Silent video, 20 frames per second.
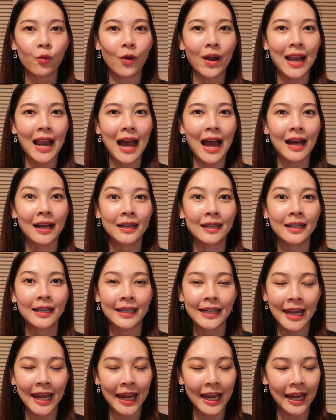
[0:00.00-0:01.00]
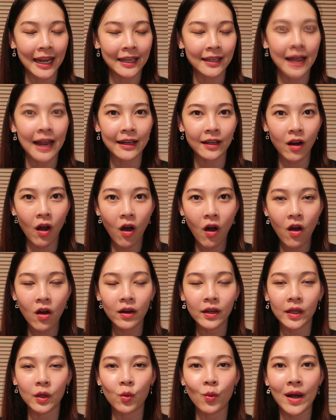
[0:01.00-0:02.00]
เวลาเกิดเหตุขัดข้อง
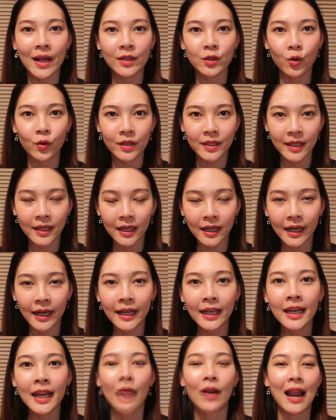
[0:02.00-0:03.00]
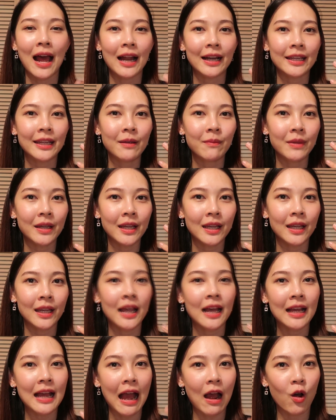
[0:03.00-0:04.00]
หรือว่าฉุกเฉินเวลาที่มี
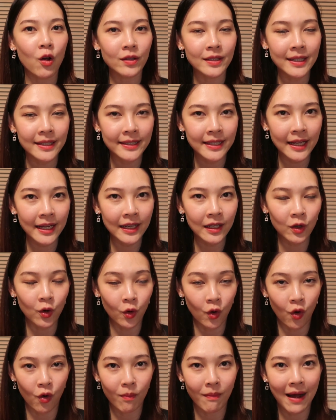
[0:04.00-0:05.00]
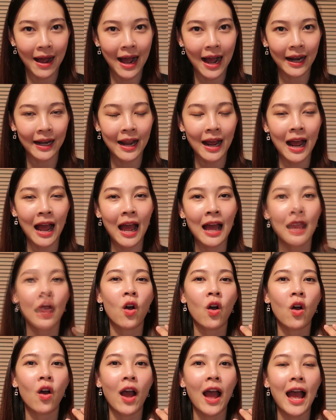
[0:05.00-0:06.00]
หน้ากากออกซิเจนหล่นลงมานะคะ
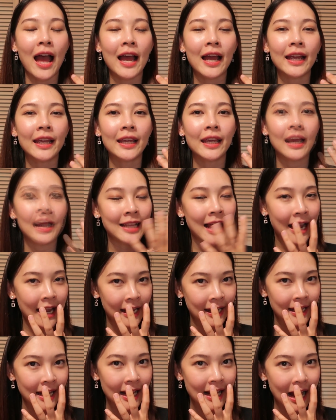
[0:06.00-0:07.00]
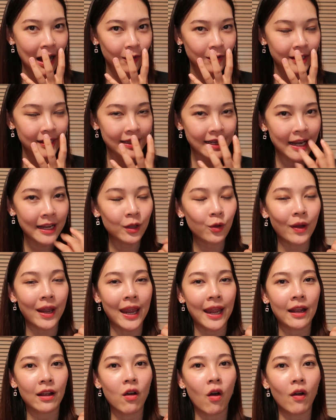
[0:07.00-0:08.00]
ก็ให้ใส่หน้ากากออกซิเจนให้ตัว
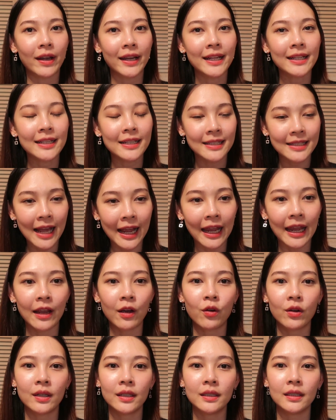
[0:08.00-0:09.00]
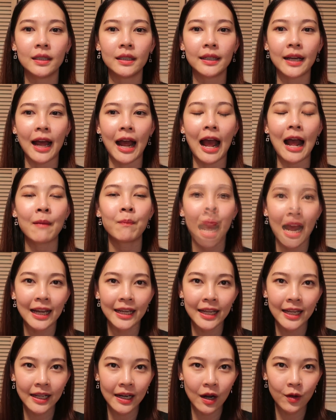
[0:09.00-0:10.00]
เองก่อนที่จะใส่ให้คนอื่นนะคะการ
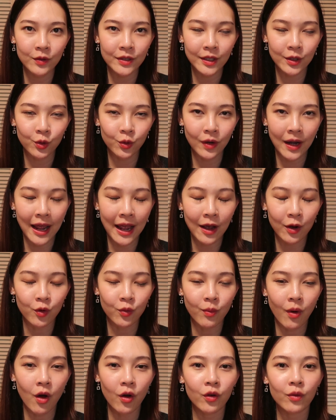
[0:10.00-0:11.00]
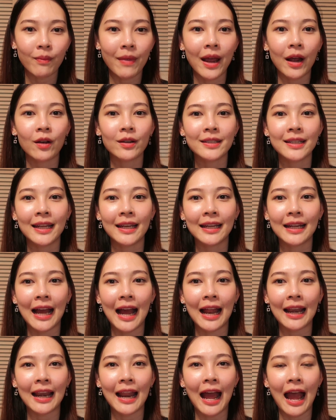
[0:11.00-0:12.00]
ที่เราจะดูแลคุณพ่อคุณแม่ก็เช่น
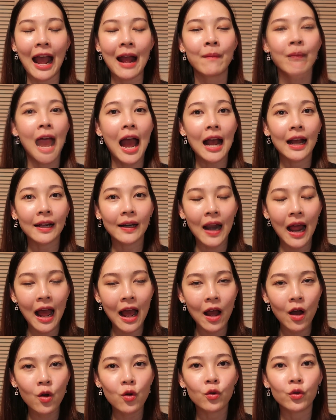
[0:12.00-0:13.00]
กันนะคะหากเรา